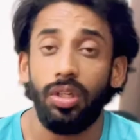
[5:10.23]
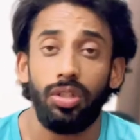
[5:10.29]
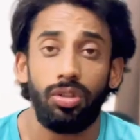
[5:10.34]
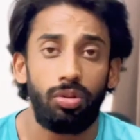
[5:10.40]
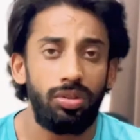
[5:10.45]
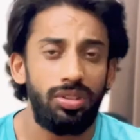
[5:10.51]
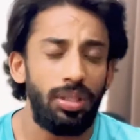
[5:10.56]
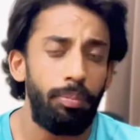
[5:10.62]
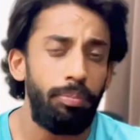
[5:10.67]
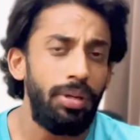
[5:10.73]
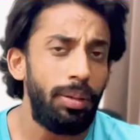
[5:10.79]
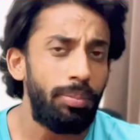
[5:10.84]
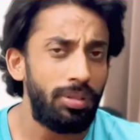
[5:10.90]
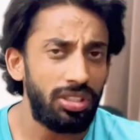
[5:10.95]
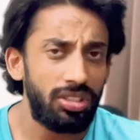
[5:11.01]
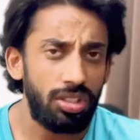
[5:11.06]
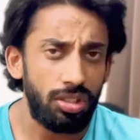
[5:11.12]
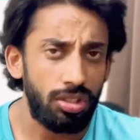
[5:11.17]
तो जब भी आप
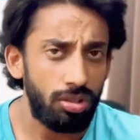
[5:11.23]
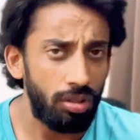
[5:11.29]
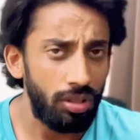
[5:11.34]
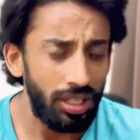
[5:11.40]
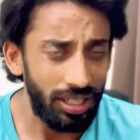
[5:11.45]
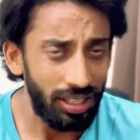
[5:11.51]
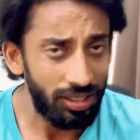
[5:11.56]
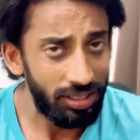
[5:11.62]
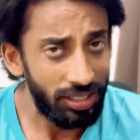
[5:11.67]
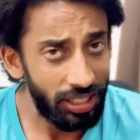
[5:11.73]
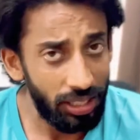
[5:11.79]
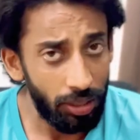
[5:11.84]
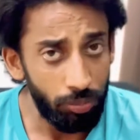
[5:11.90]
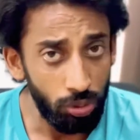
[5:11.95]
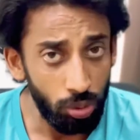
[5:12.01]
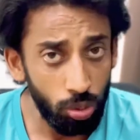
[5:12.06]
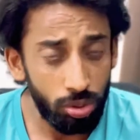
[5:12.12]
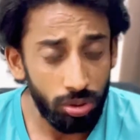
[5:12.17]
टेस्टोस्टेरोन इनथेट
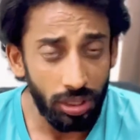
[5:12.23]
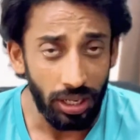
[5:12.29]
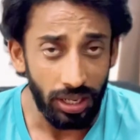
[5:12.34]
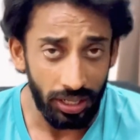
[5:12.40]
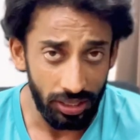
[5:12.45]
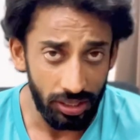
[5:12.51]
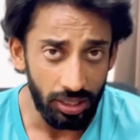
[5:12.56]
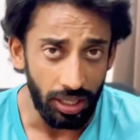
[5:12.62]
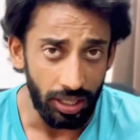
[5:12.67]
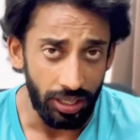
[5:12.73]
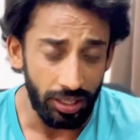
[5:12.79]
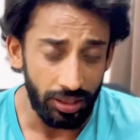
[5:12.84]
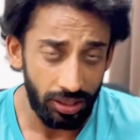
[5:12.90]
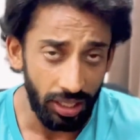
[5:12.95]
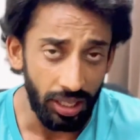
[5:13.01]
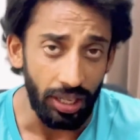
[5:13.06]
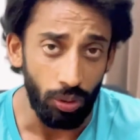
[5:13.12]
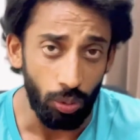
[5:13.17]
आप यूज़ करना
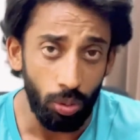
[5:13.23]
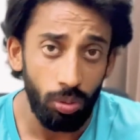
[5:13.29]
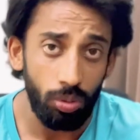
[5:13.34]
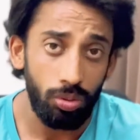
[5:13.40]
चाहते हो